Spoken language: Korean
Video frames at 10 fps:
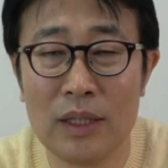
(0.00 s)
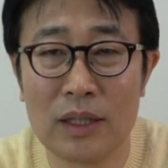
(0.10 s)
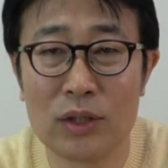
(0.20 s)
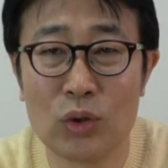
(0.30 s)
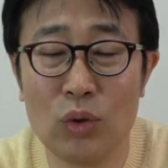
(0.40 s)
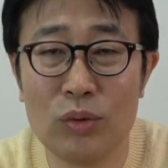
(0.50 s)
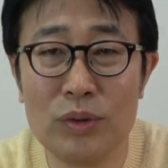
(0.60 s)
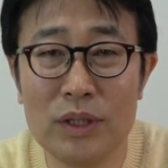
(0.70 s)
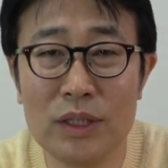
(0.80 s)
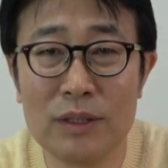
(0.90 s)
그래서 이
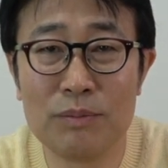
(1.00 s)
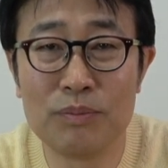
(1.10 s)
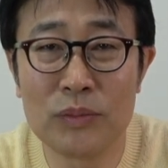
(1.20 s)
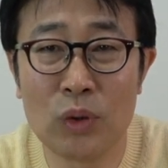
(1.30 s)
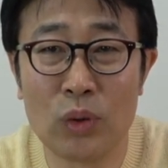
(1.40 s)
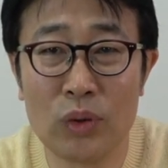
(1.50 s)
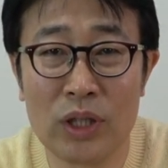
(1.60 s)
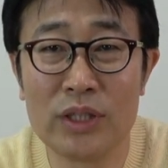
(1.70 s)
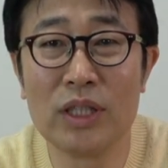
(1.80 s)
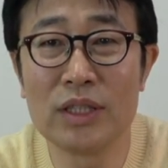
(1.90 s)
부분은 그런
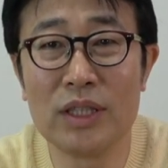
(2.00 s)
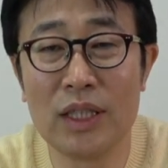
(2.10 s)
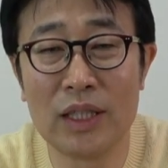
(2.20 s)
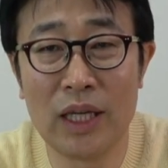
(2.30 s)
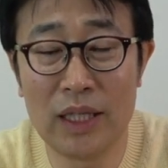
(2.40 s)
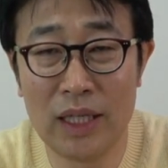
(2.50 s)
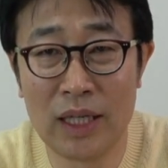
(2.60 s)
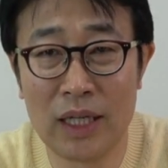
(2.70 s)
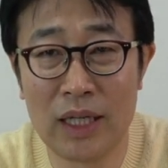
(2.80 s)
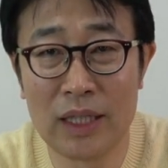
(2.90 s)
결정적인
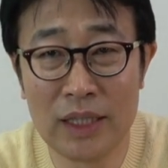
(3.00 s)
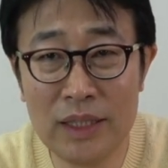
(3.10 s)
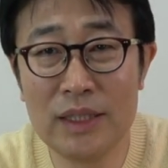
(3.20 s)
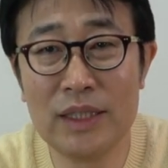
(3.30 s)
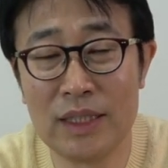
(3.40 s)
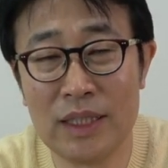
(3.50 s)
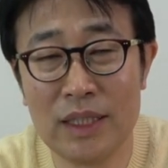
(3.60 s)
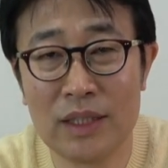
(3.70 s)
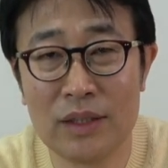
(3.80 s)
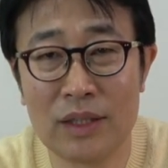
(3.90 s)
계기가 있는지
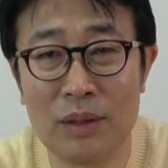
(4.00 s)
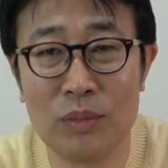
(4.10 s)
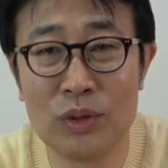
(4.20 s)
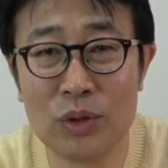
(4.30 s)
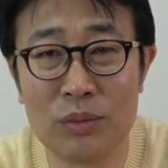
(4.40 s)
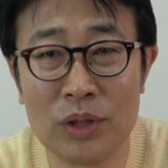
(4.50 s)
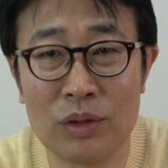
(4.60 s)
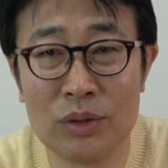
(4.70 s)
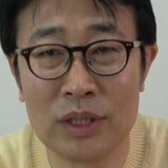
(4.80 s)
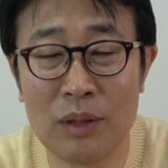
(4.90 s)
그걸 한번 좀
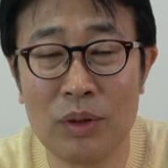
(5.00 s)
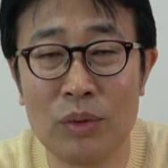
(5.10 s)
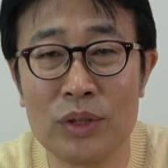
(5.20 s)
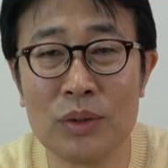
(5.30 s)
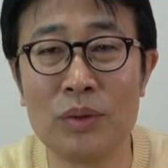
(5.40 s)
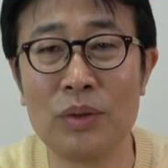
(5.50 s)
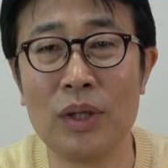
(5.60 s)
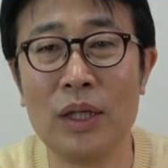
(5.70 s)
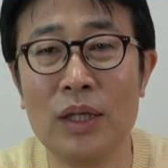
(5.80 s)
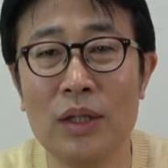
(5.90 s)
여러분이 살펴보시고
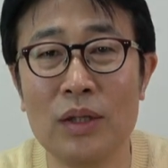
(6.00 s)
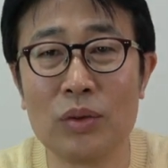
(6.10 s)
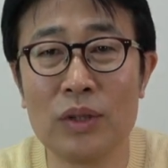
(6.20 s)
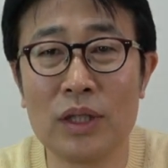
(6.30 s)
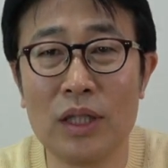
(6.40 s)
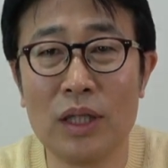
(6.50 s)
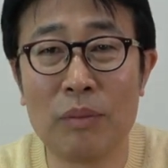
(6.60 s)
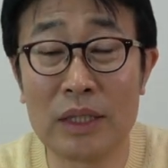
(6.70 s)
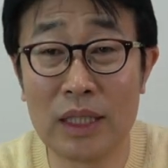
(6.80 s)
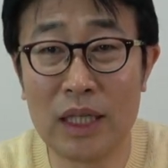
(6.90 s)
또 특히
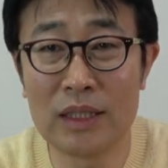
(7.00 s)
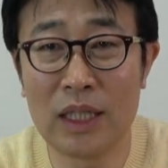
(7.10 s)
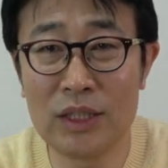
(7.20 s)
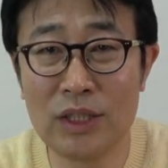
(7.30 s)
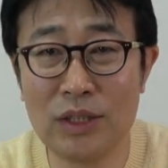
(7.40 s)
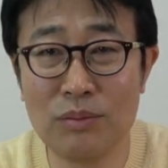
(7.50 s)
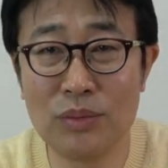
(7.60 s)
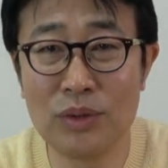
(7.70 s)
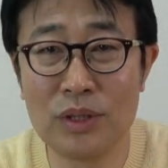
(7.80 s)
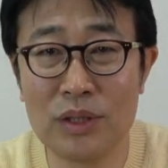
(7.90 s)
박사까지 하신
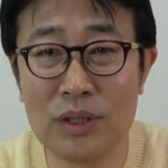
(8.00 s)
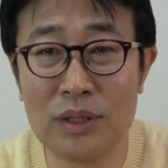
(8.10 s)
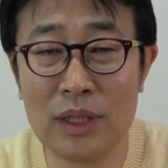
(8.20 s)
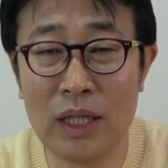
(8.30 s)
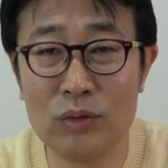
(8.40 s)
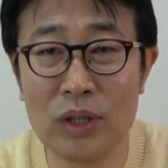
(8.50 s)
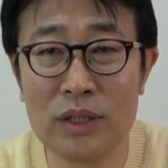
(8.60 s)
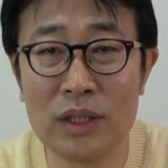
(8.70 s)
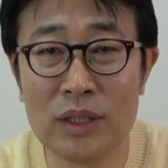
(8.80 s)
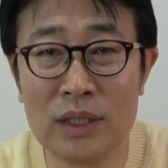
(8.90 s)
분들은
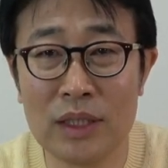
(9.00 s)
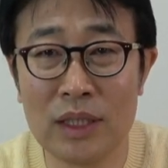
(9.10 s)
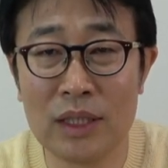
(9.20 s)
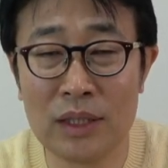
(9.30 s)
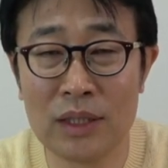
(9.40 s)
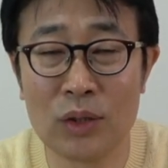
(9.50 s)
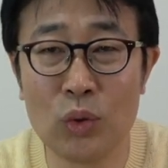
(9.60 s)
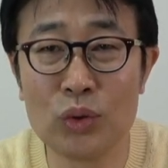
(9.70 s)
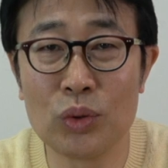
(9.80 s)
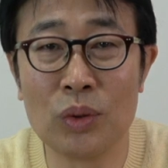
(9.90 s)
한국에서 이제
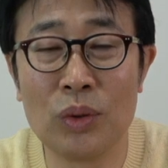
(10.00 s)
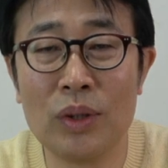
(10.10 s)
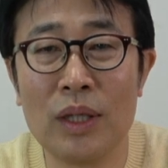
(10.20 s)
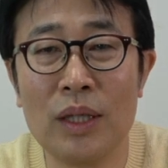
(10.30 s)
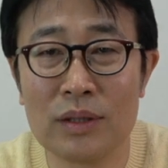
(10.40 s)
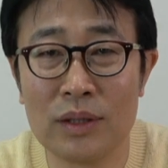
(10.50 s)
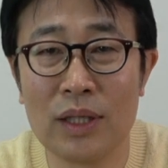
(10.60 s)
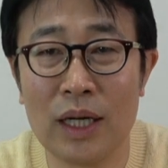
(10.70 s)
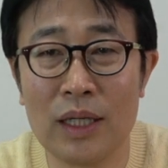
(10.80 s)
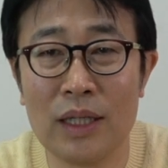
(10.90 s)
교수로
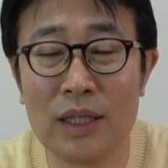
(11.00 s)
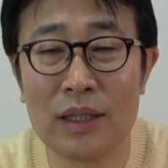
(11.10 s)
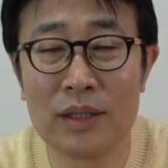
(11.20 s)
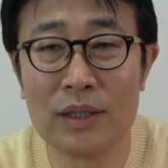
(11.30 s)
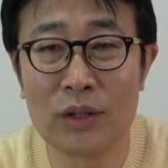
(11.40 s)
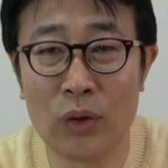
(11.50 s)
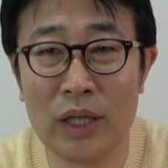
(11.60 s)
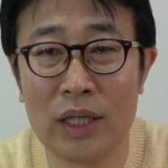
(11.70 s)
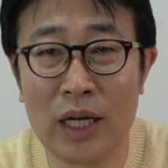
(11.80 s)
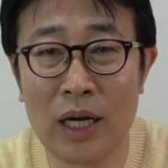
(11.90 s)
들어갈 그런
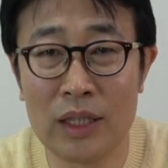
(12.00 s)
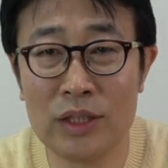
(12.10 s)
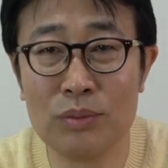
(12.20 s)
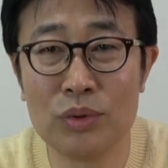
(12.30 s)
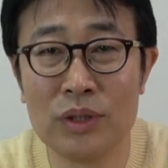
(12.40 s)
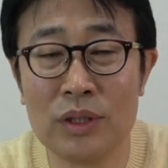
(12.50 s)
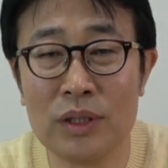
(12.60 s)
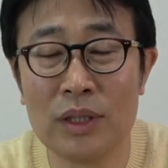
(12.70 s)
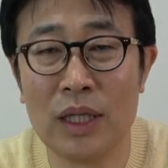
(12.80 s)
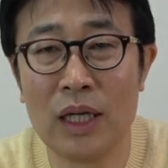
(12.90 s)
계획을 가지신
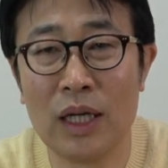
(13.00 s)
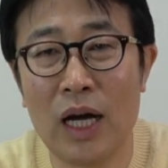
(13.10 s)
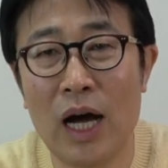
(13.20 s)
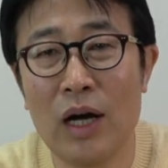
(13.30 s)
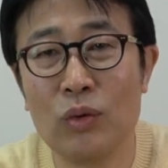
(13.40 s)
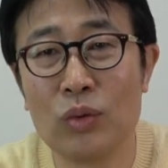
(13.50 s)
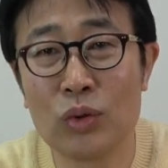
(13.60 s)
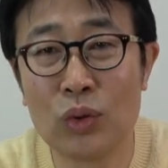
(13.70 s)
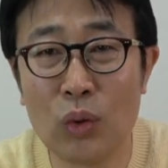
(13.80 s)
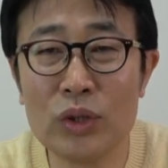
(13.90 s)
분들은 한국으로
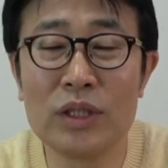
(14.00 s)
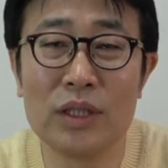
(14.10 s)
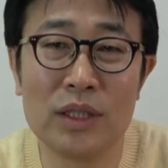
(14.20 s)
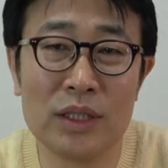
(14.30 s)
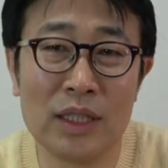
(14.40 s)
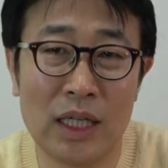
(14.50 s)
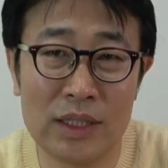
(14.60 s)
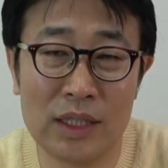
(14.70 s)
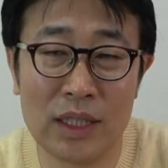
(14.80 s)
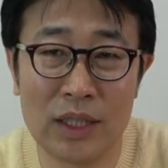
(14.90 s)
들어오시는 것이
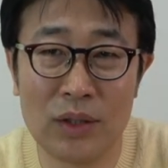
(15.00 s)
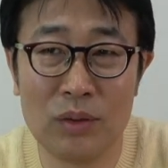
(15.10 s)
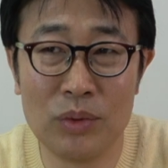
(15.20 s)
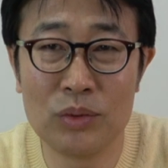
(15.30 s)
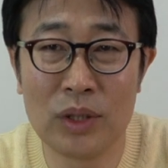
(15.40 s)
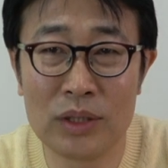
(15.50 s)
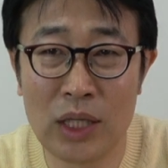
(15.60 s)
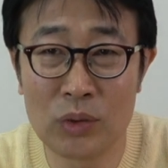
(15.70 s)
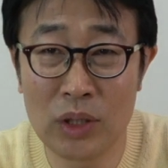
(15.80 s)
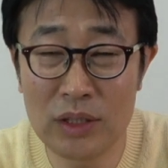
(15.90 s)
나으실 것 같아요. 미국에서
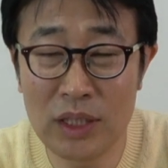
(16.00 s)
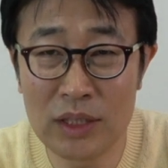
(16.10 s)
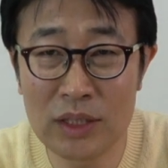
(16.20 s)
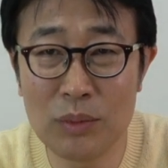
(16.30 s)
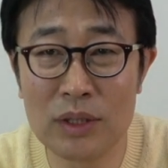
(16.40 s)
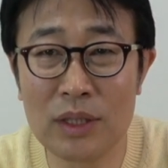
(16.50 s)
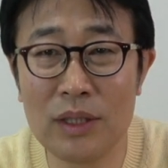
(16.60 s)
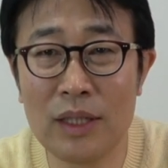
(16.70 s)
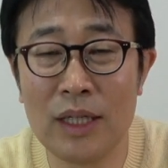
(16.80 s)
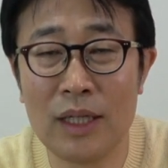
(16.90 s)
계속 현지에
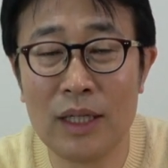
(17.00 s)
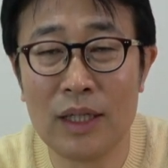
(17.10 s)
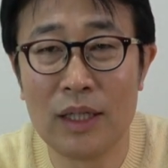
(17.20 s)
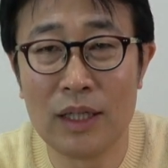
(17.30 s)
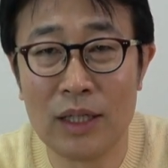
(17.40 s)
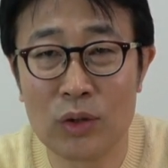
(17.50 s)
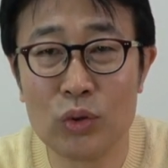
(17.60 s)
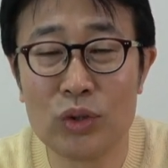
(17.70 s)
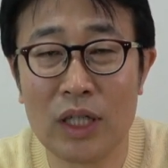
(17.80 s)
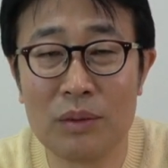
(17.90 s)
있으면서
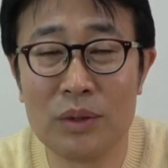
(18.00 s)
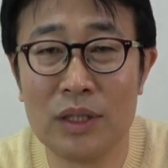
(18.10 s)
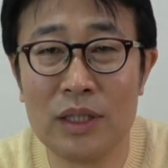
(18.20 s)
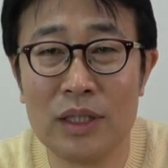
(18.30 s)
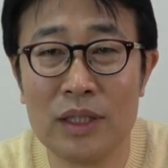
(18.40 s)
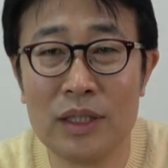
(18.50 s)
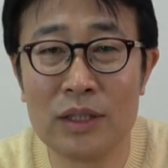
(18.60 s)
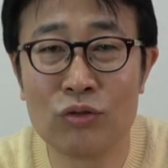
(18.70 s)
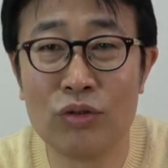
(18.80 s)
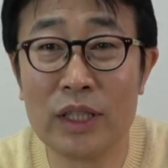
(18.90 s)
교수 잡을
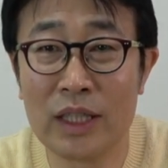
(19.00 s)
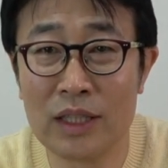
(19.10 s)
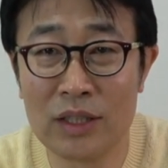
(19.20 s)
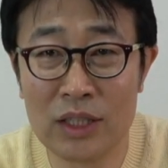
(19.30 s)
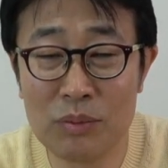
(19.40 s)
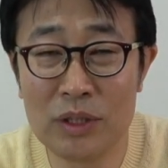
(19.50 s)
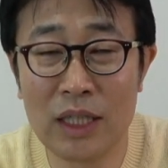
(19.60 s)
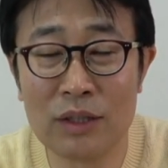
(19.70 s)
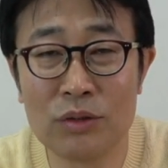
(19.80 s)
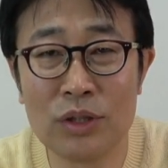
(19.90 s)
구한다는 것은 쉽지는
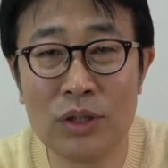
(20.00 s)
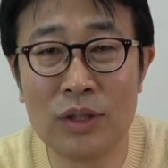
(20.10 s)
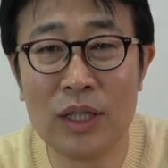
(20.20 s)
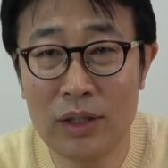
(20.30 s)
않고요.